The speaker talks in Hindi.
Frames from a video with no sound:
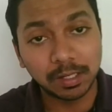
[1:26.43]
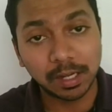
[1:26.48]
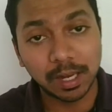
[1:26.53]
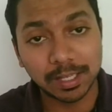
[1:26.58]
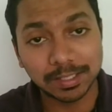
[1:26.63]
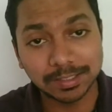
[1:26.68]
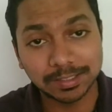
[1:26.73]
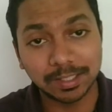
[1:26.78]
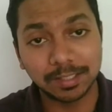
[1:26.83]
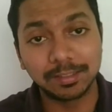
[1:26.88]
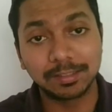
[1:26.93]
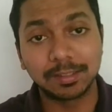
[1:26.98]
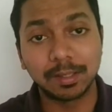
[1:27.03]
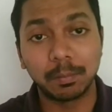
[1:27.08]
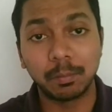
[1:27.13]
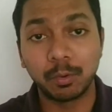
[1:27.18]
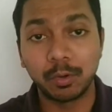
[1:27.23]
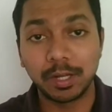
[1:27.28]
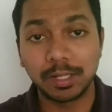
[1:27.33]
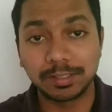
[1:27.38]
क्लास टेंथ के
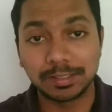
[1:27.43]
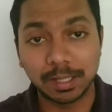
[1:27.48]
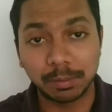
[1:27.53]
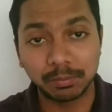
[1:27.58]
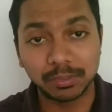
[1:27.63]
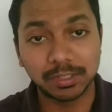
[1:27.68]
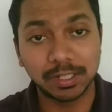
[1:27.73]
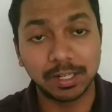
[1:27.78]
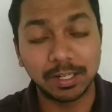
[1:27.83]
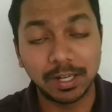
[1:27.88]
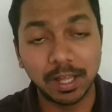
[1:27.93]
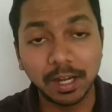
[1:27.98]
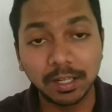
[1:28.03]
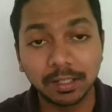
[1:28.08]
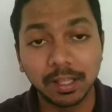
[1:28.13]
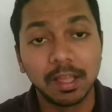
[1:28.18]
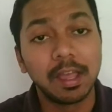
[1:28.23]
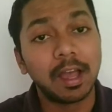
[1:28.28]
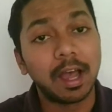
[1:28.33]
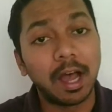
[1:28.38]
बोर्ड एग्जाम्स कंडक्ट
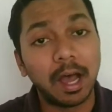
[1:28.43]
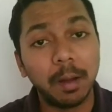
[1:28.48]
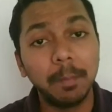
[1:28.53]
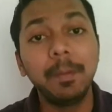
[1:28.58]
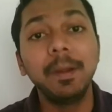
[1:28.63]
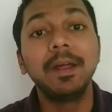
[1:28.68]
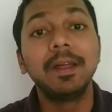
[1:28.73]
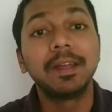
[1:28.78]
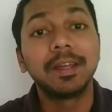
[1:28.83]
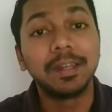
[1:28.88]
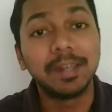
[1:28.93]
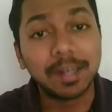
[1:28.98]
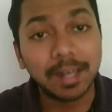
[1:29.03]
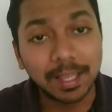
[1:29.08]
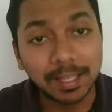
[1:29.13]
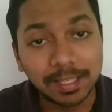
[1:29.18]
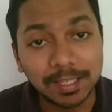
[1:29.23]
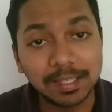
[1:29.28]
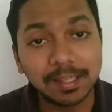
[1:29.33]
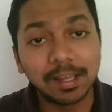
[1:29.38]
अब
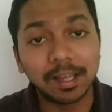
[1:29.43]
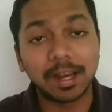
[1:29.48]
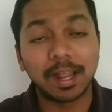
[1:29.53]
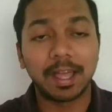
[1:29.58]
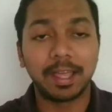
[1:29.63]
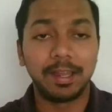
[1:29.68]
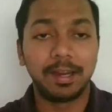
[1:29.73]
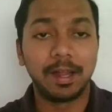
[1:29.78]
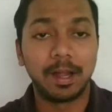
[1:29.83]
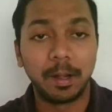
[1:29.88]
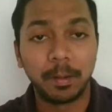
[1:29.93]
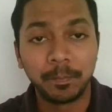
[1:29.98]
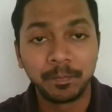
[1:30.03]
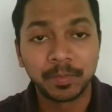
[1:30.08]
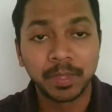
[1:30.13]
नहीं कराएगा